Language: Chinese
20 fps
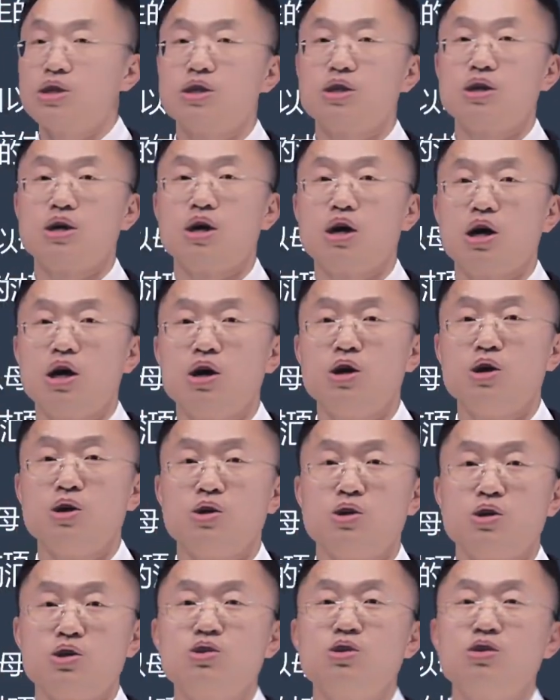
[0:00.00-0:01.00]
这个
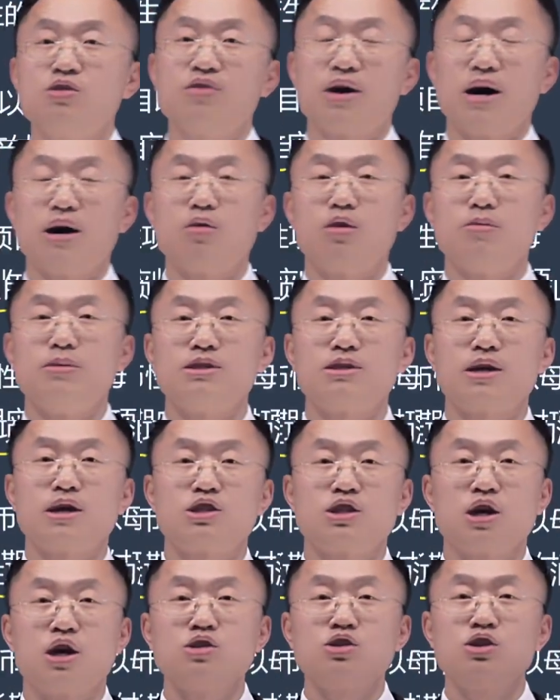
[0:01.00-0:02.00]
说法，我们在
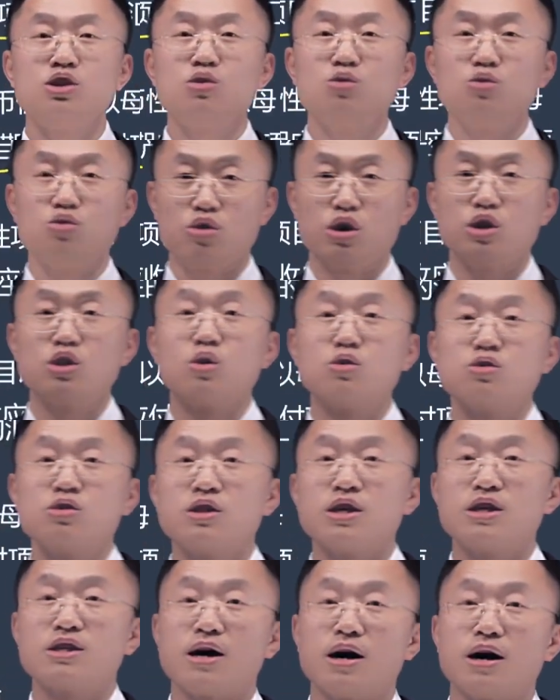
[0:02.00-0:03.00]
长期股权投资
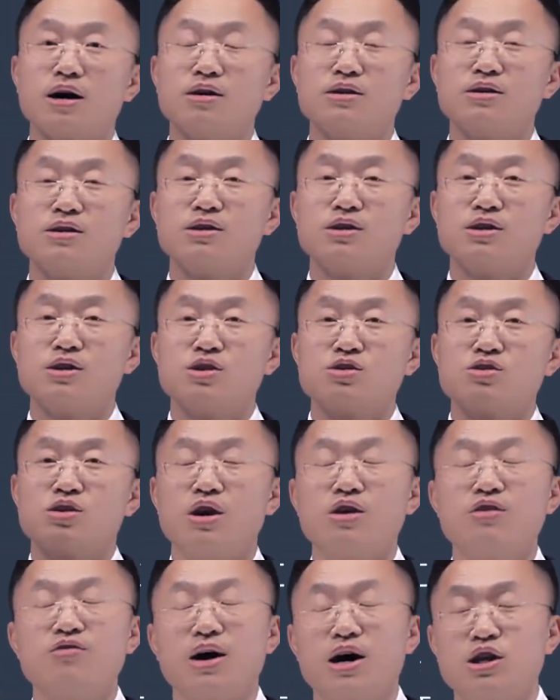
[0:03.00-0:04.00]
那章
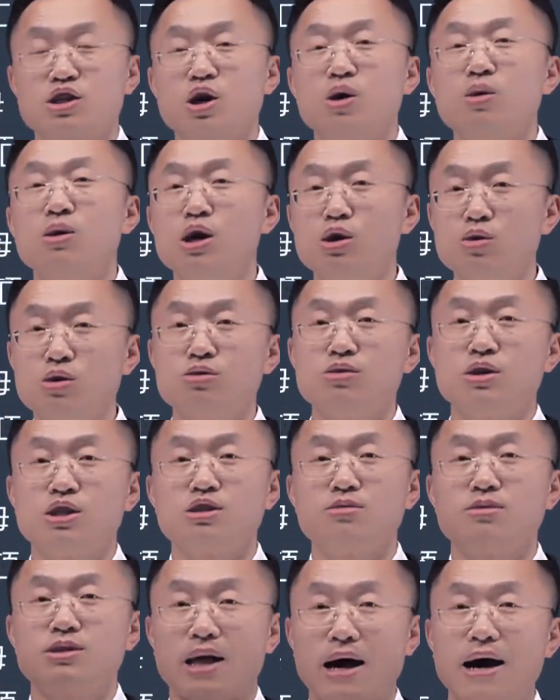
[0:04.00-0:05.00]
权益法超额亏
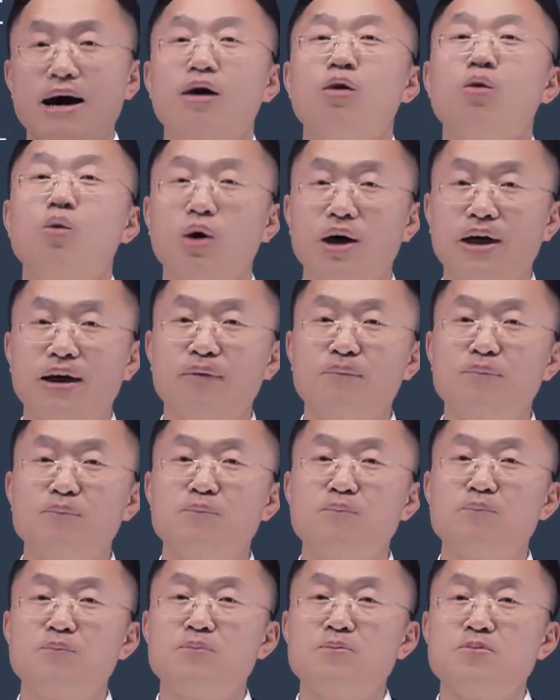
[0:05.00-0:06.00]
损是不是谈过呀？
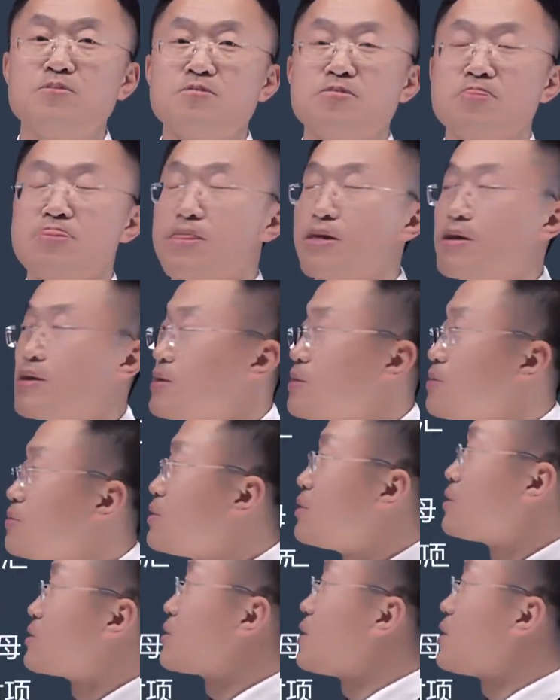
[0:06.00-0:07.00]
比如